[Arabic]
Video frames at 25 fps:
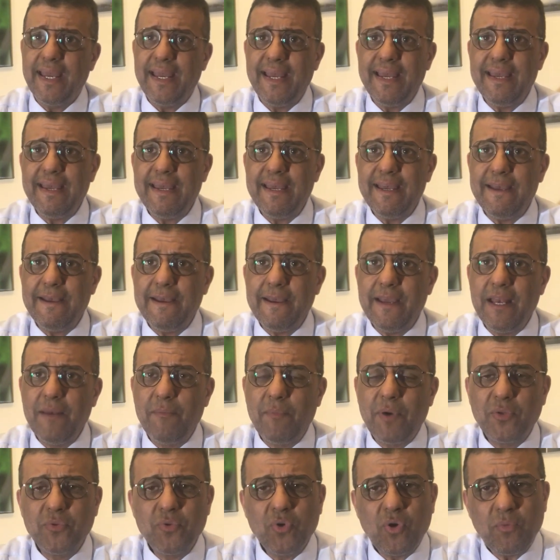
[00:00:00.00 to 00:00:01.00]
آه
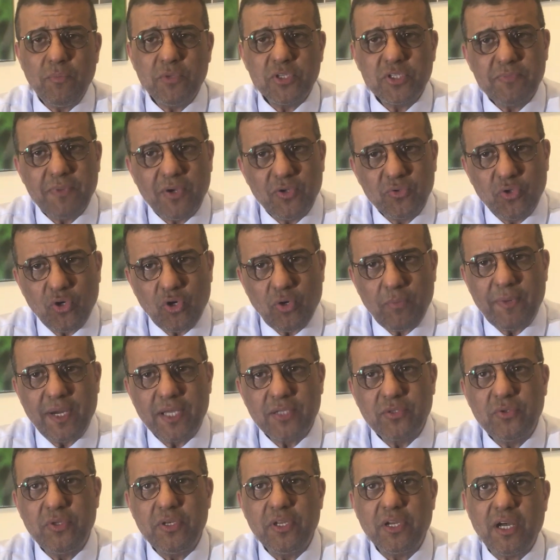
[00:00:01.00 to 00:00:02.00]
الموضوع مش موضوع
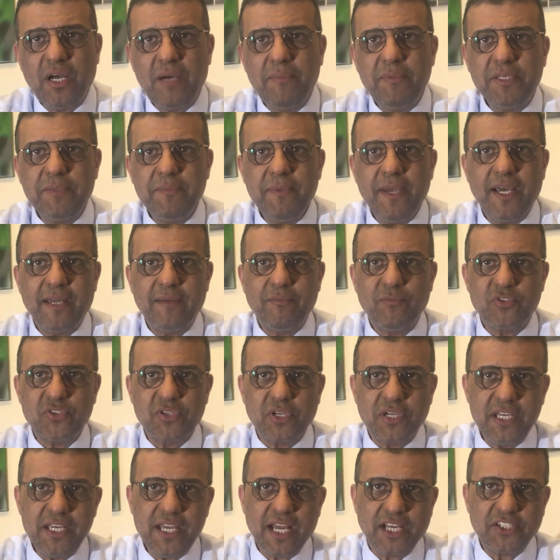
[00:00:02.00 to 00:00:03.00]
برضه نقابة مهن
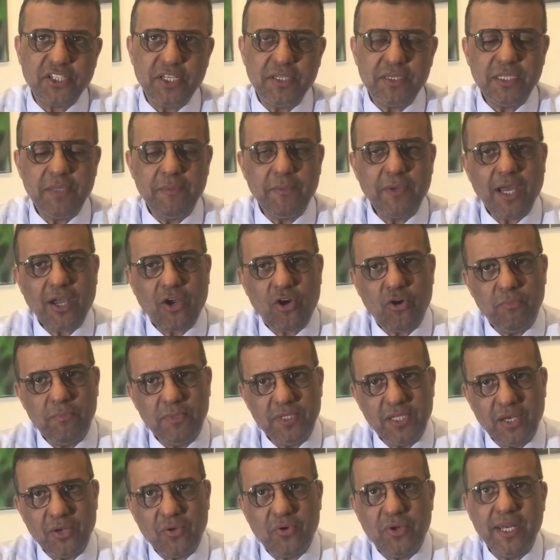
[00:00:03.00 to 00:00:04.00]
موسيقية عشان تمنحهم
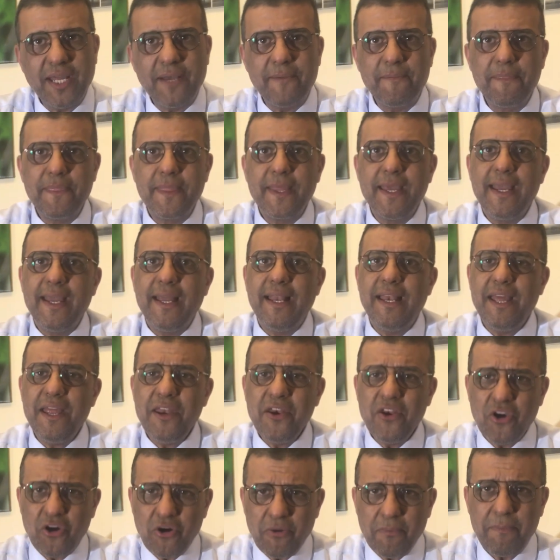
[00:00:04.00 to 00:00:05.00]
من الغنى
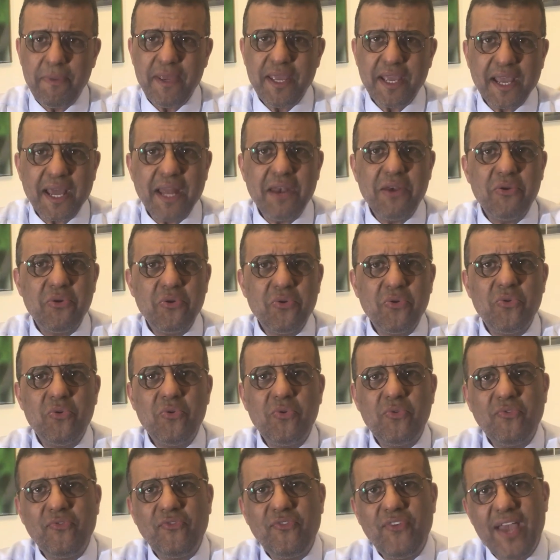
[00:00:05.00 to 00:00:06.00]
لأنهم
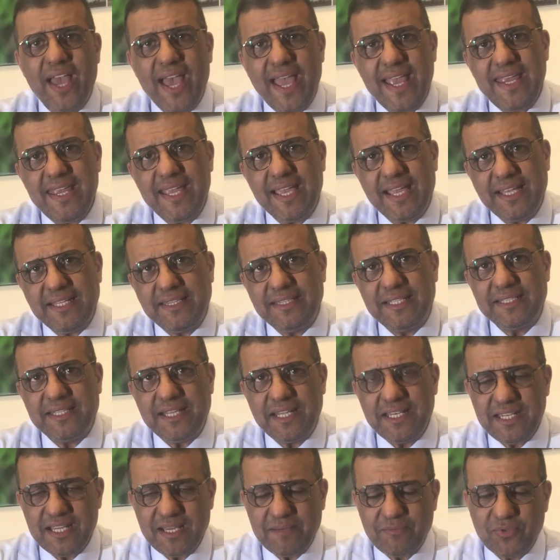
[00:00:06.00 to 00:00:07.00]
بيغنوا في أي حتة
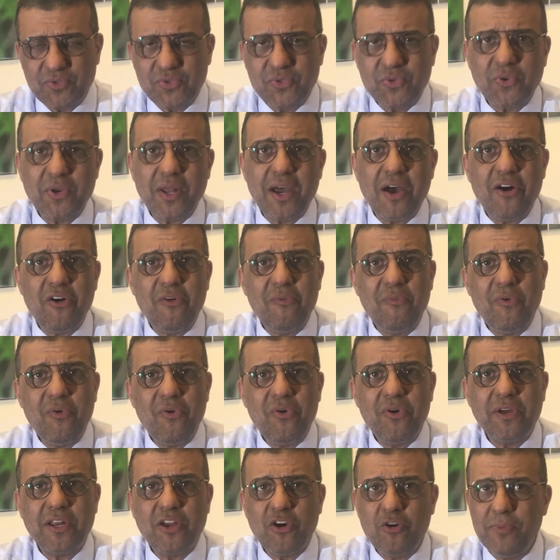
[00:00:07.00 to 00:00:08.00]
تانية بصورة أو
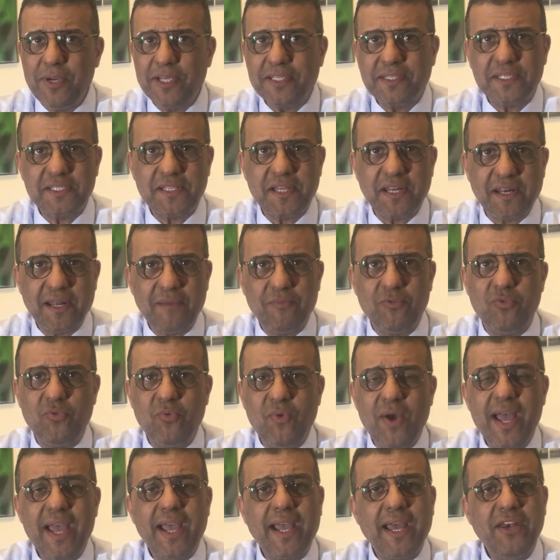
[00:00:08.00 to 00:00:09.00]
بأخرى وبيتسربوا
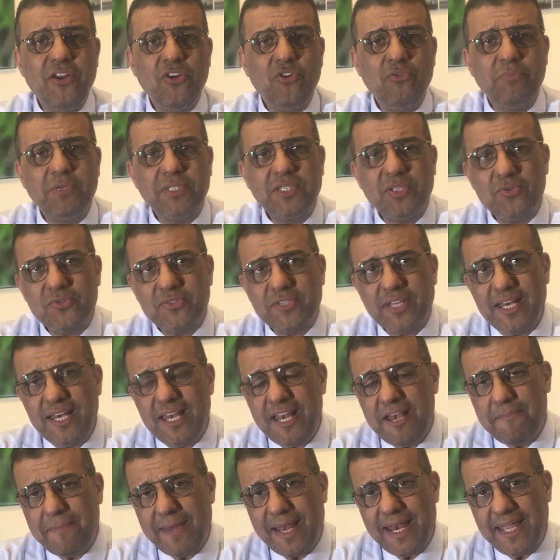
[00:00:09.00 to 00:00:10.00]
وأغانيهم بتوصل
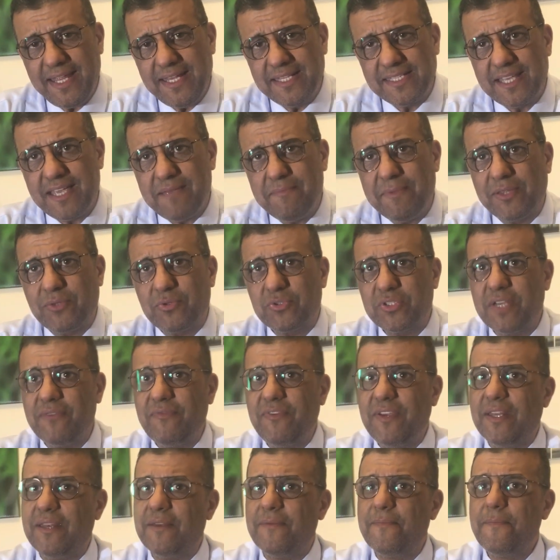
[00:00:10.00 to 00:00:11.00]
للملايين زي ما أنتم
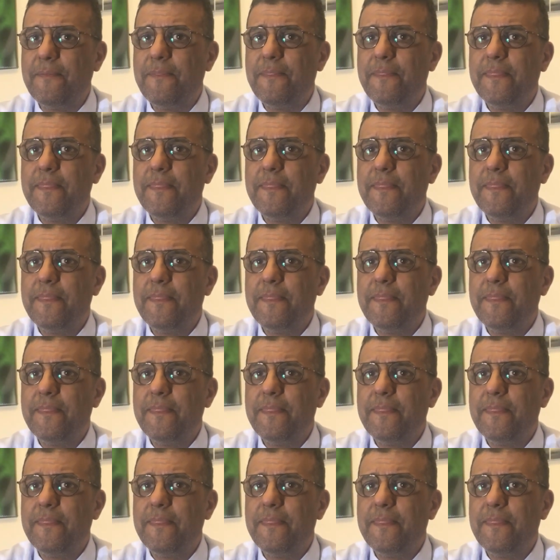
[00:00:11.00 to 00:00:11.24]
شايفين